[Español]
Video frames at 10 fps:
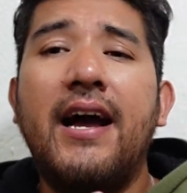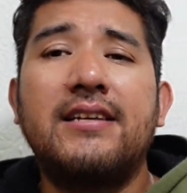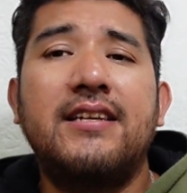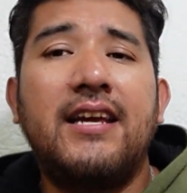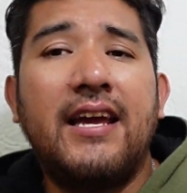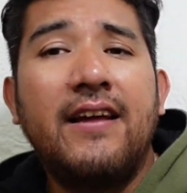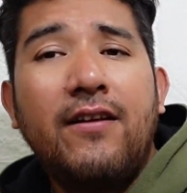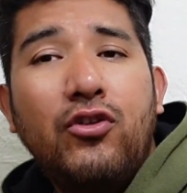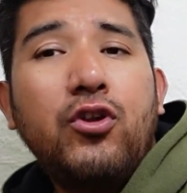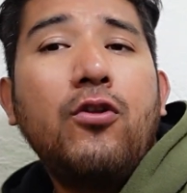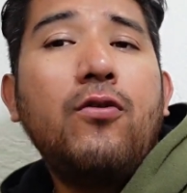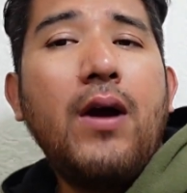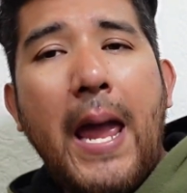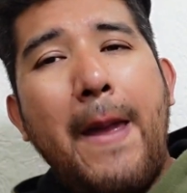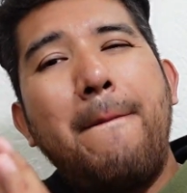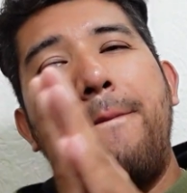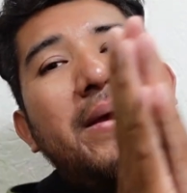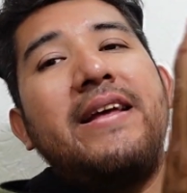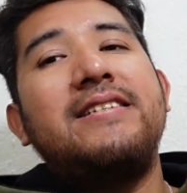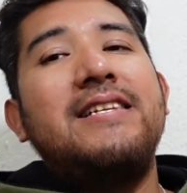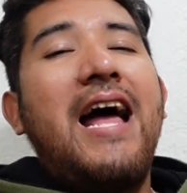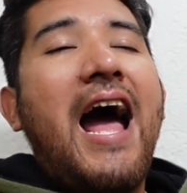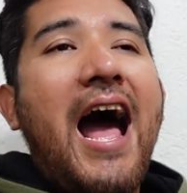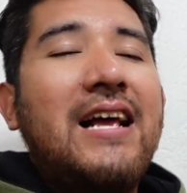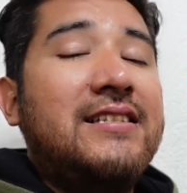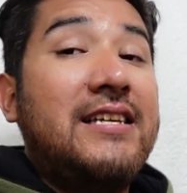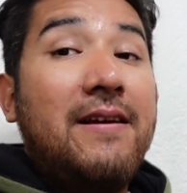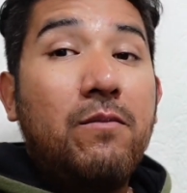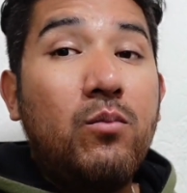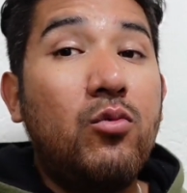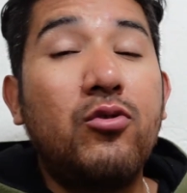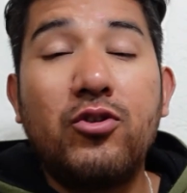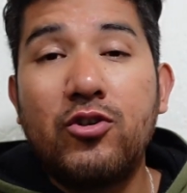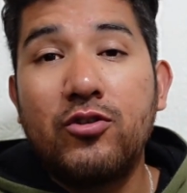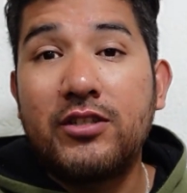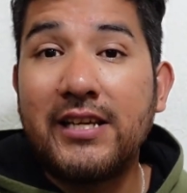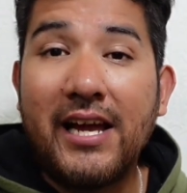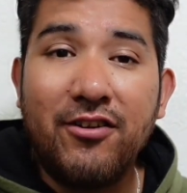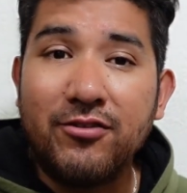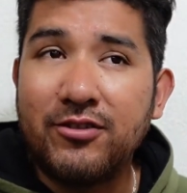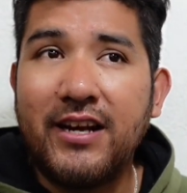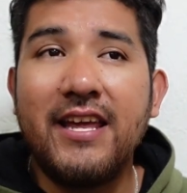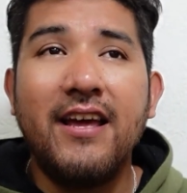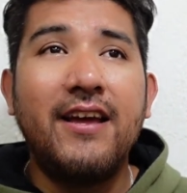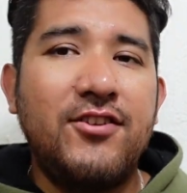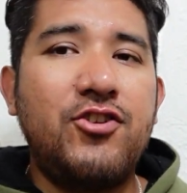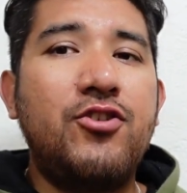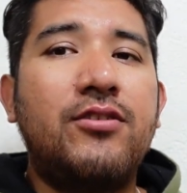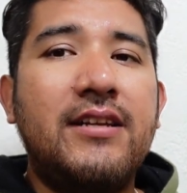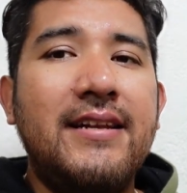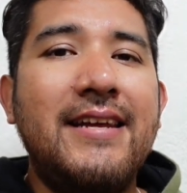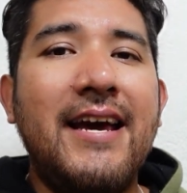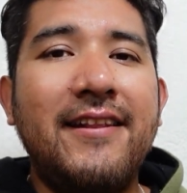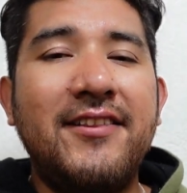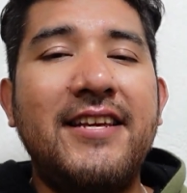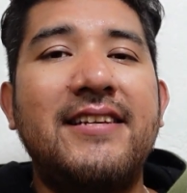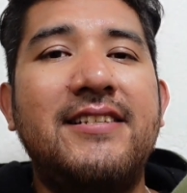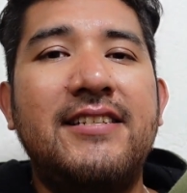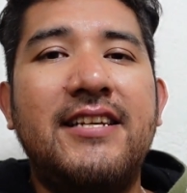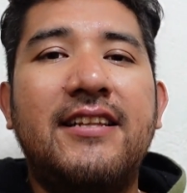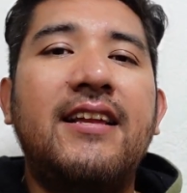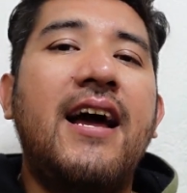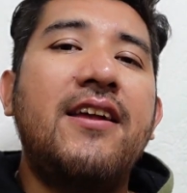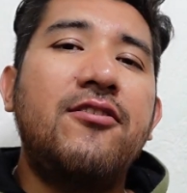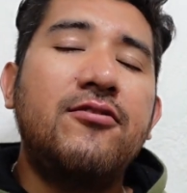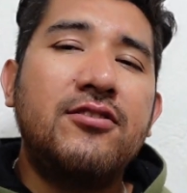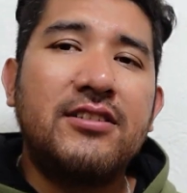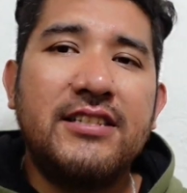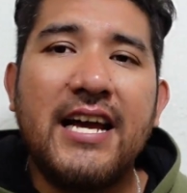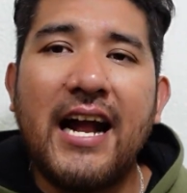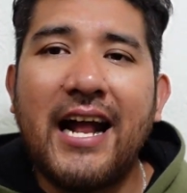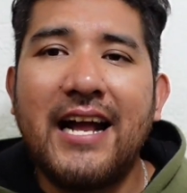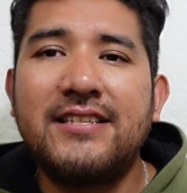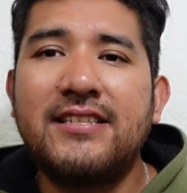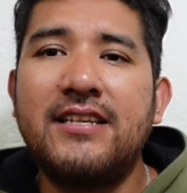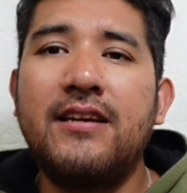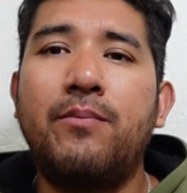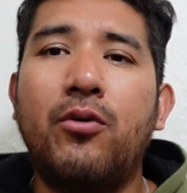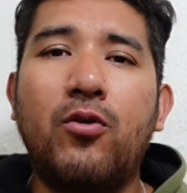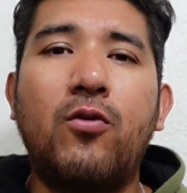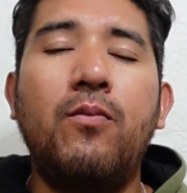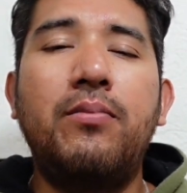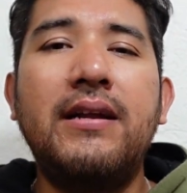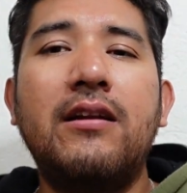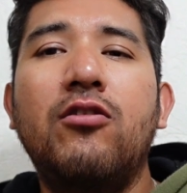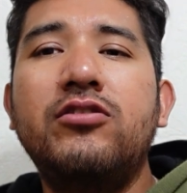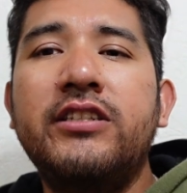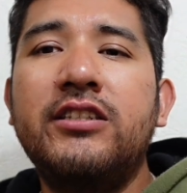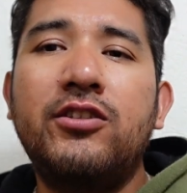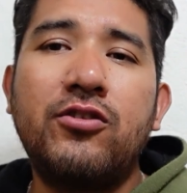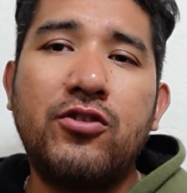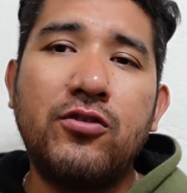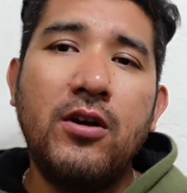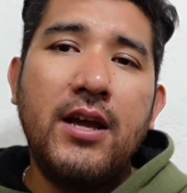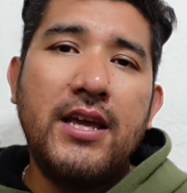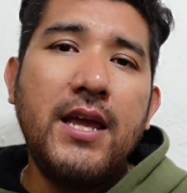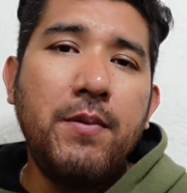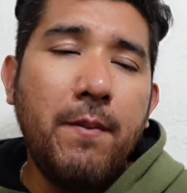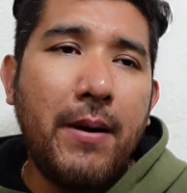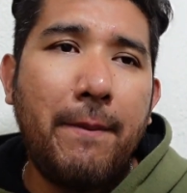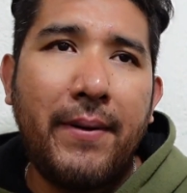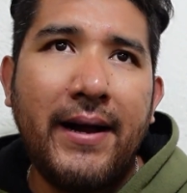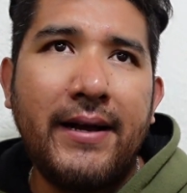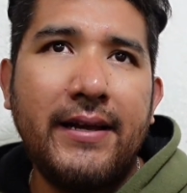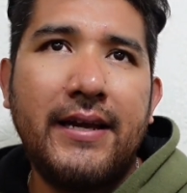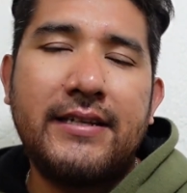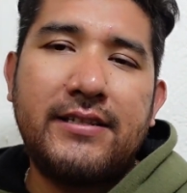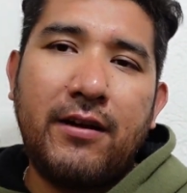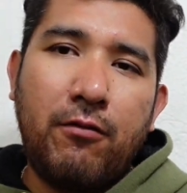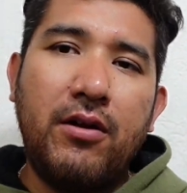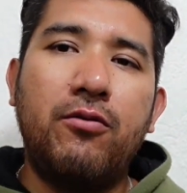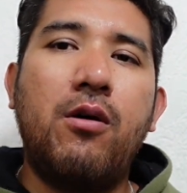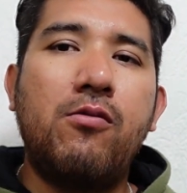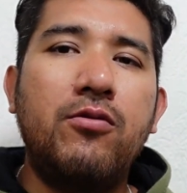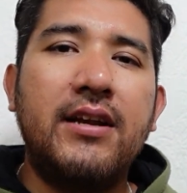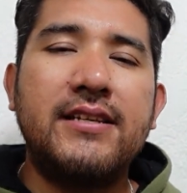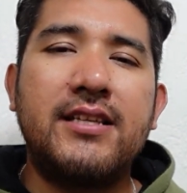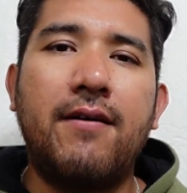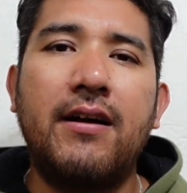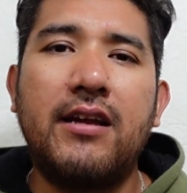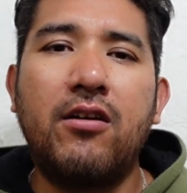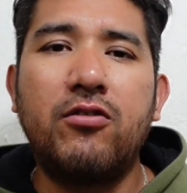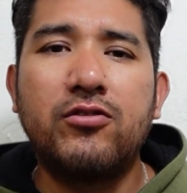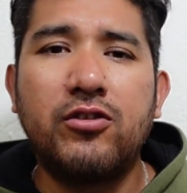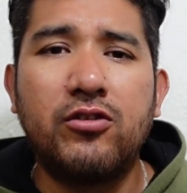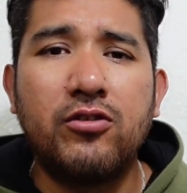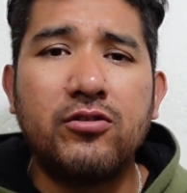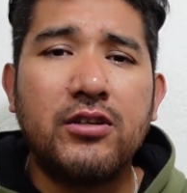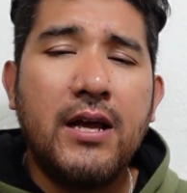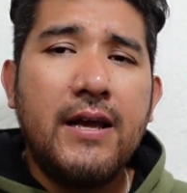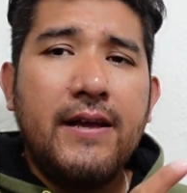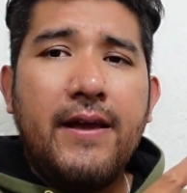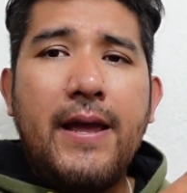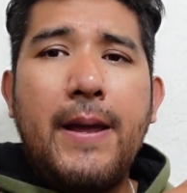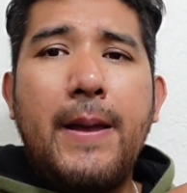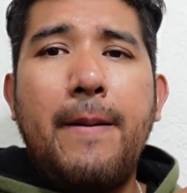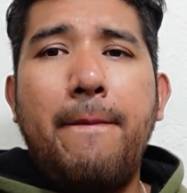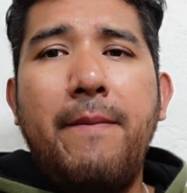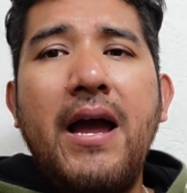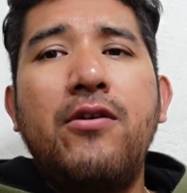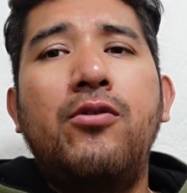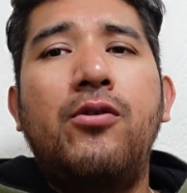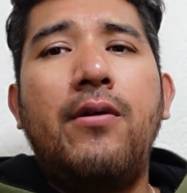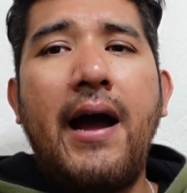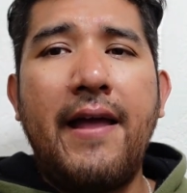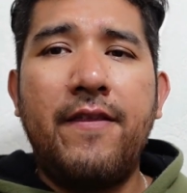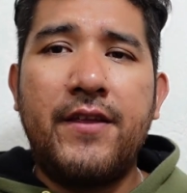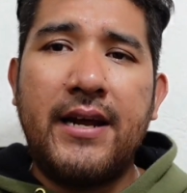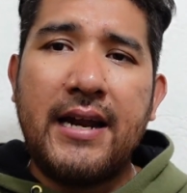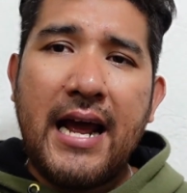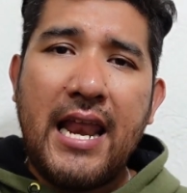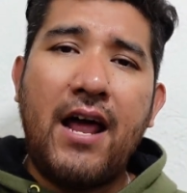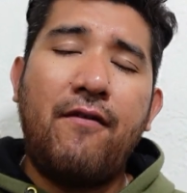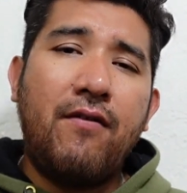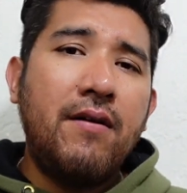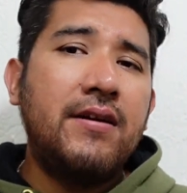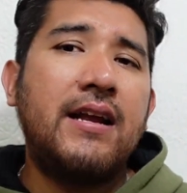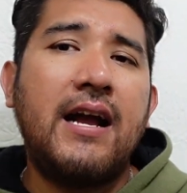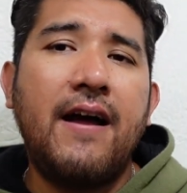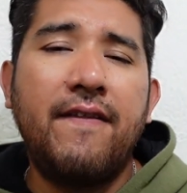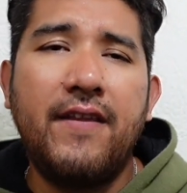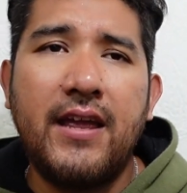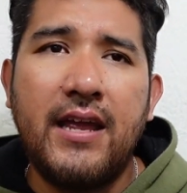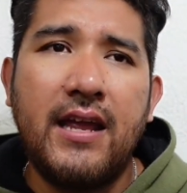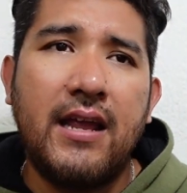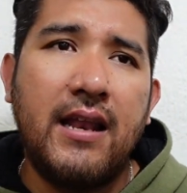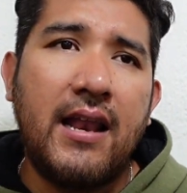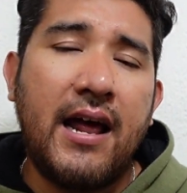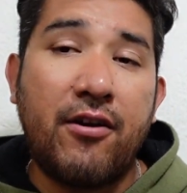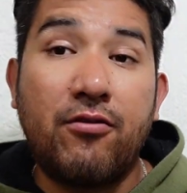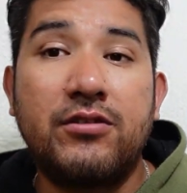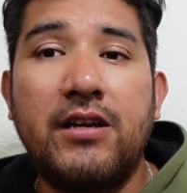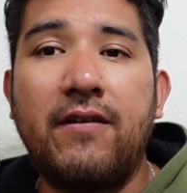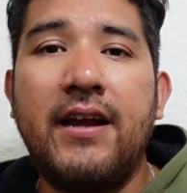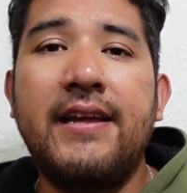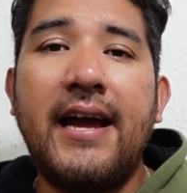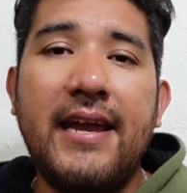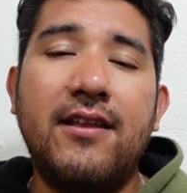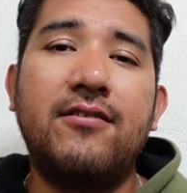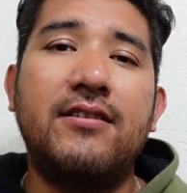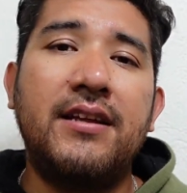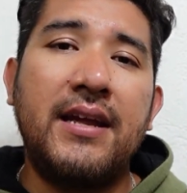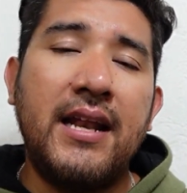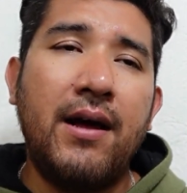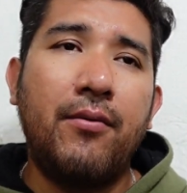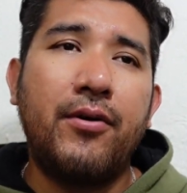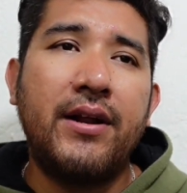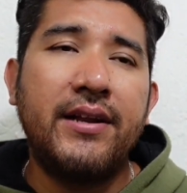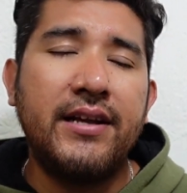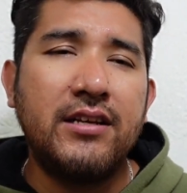Así que todo empieza hace muchos años, ¿ok? Yo tenía 17 años, ya casi por cumplir los 18 y mi papá, este, cuando aún estaba aquí con nosotros, eh, me ayudó a entrar a la fábrica de la rosa, ¿ok? Ahí donde elaboran